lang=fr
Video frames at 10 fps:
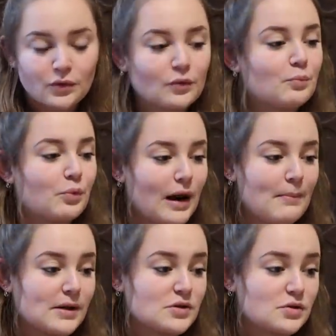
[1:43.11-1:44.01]
Donc pour la
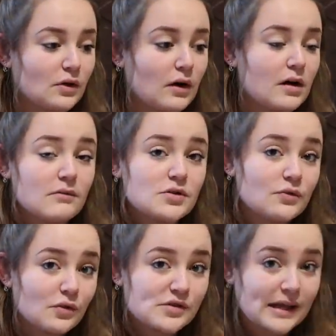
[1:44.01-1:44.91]
peinture, je
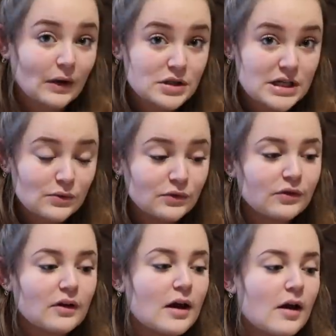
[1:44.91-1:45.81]
vous conseille
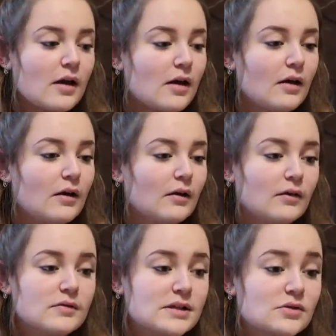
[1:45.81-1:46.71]
Angelus.
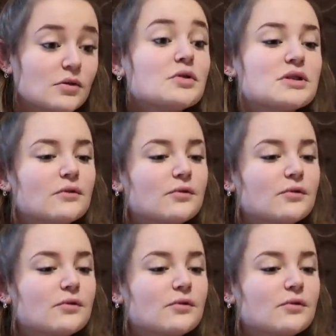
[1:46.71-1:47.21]
c'est ce que j'ai